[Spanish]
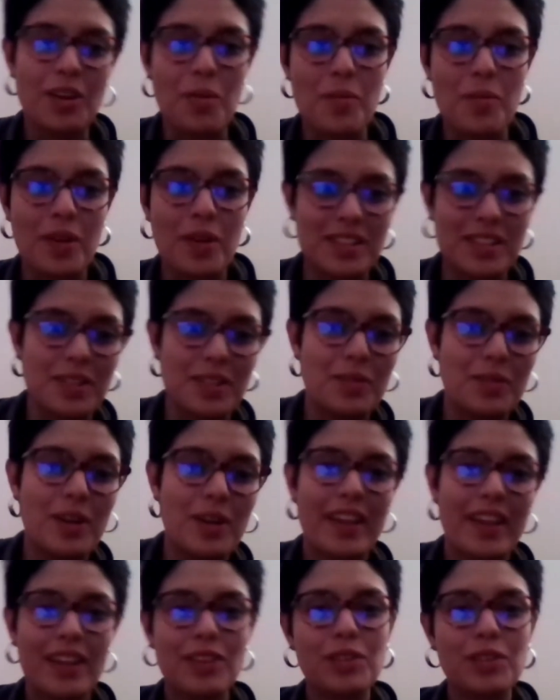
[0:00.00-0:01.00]
Como que se
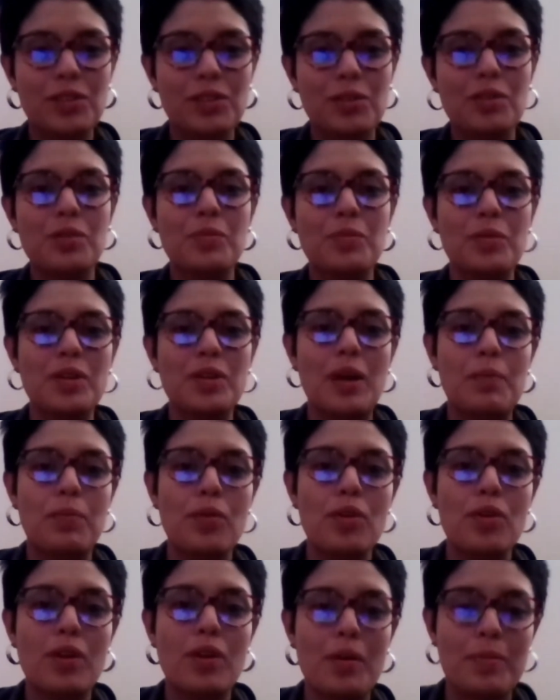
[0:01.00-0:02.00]
va dando todo muy a
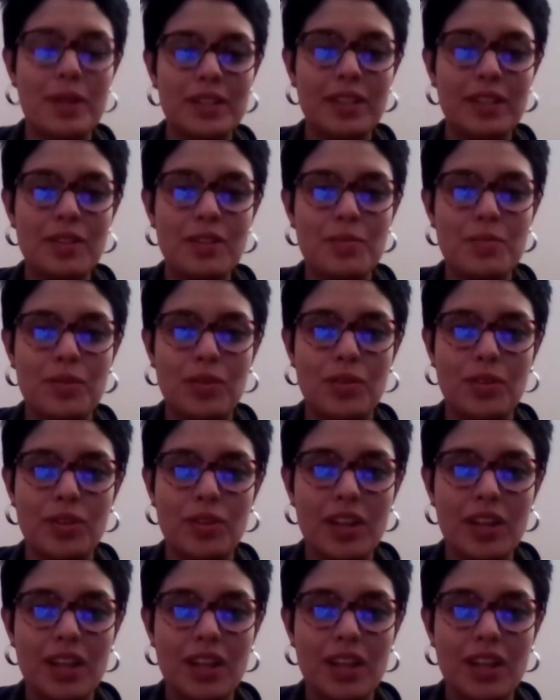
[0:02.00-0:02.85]
poco, aparte como